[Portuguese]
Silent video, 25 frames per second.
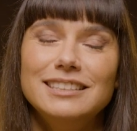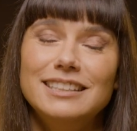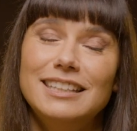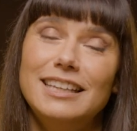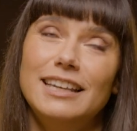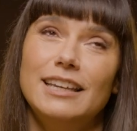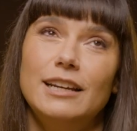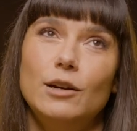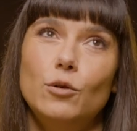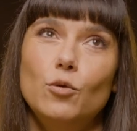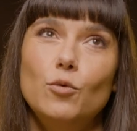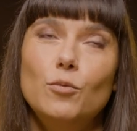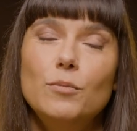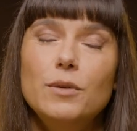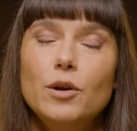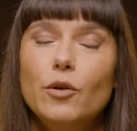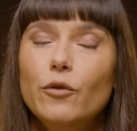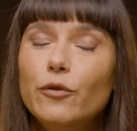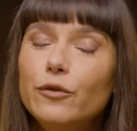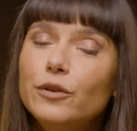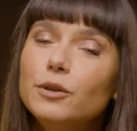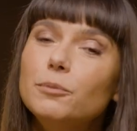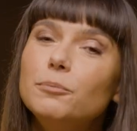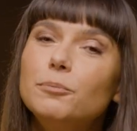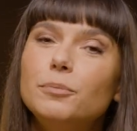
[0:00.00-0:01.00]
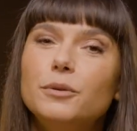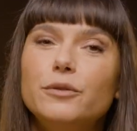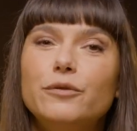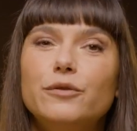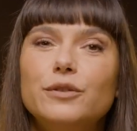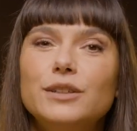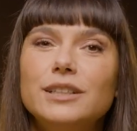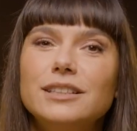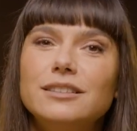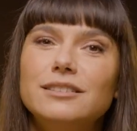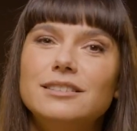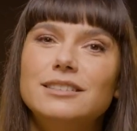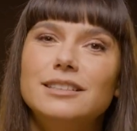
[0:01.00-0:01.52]
que era o meu filme
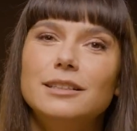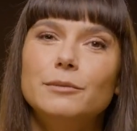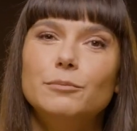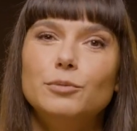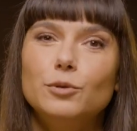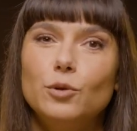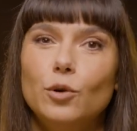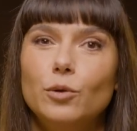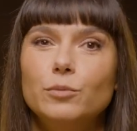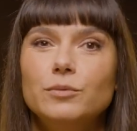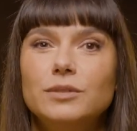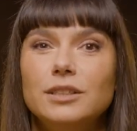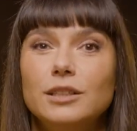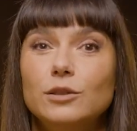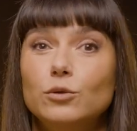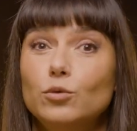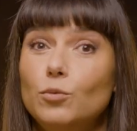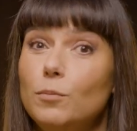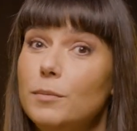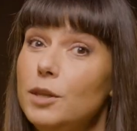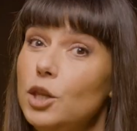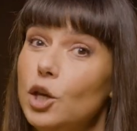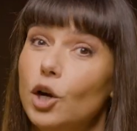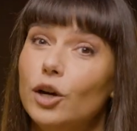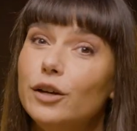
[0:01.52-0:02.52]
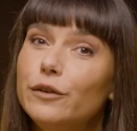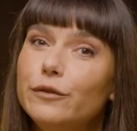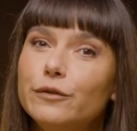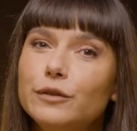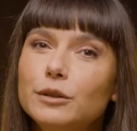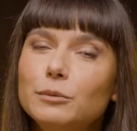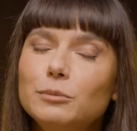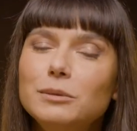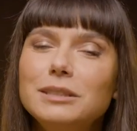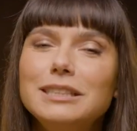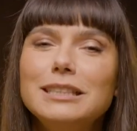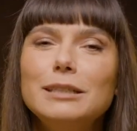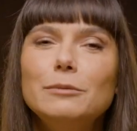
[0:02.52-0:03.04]
preferido de sempre como sendo o melhor
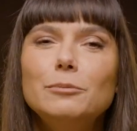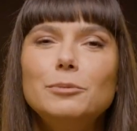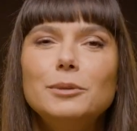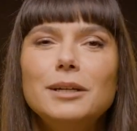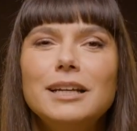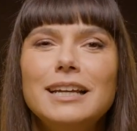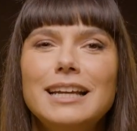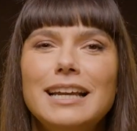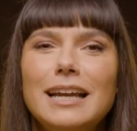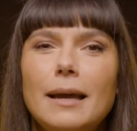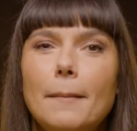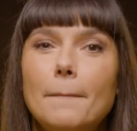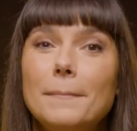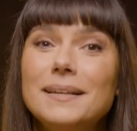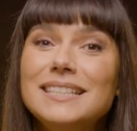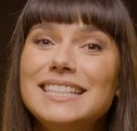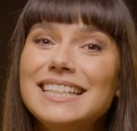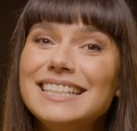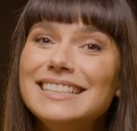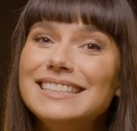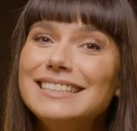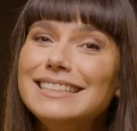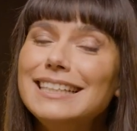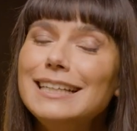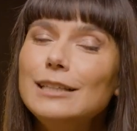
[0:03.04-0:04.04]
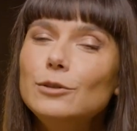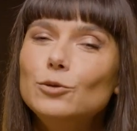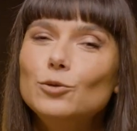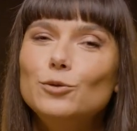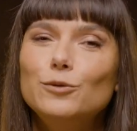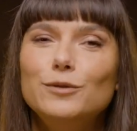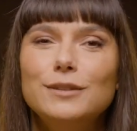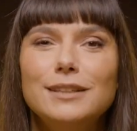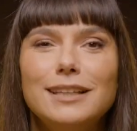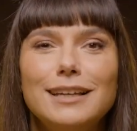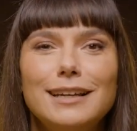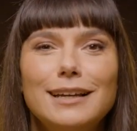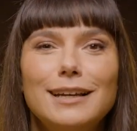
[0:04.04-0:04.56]
filme de sempre, mas é sem
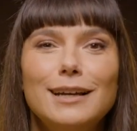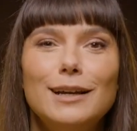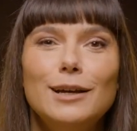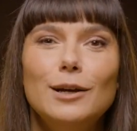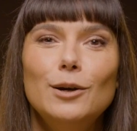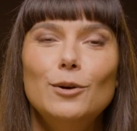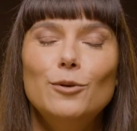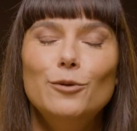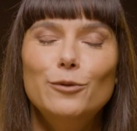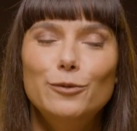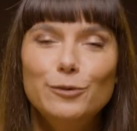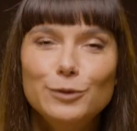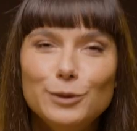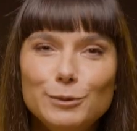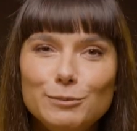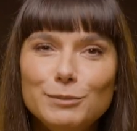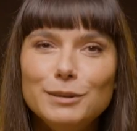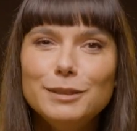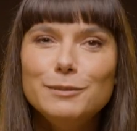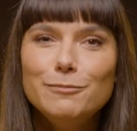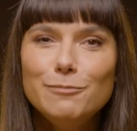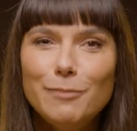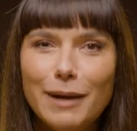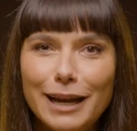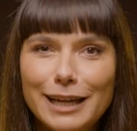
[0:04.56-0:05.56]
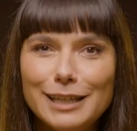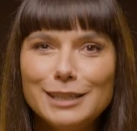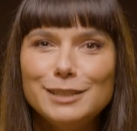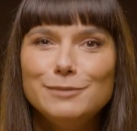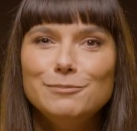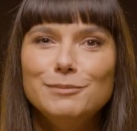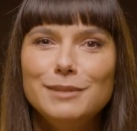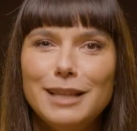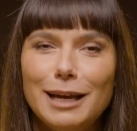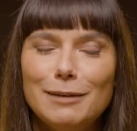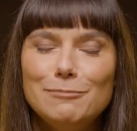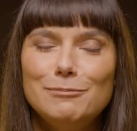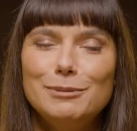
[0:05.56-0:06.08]
dúvida o filme que mais
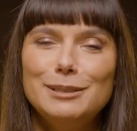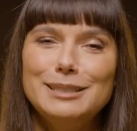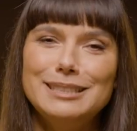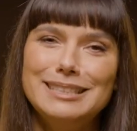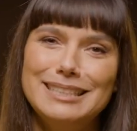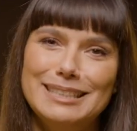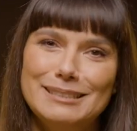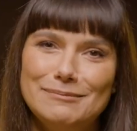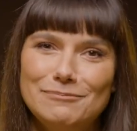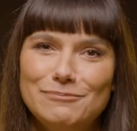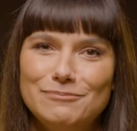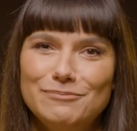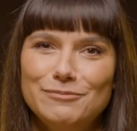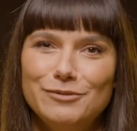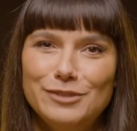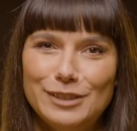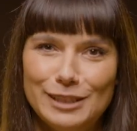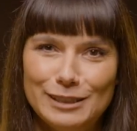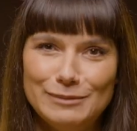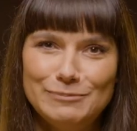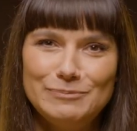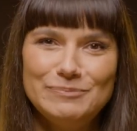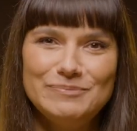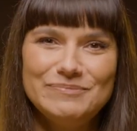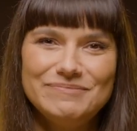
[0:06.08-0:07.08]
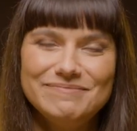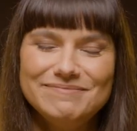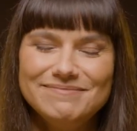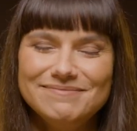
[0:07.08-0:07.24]
me dá prazer ver.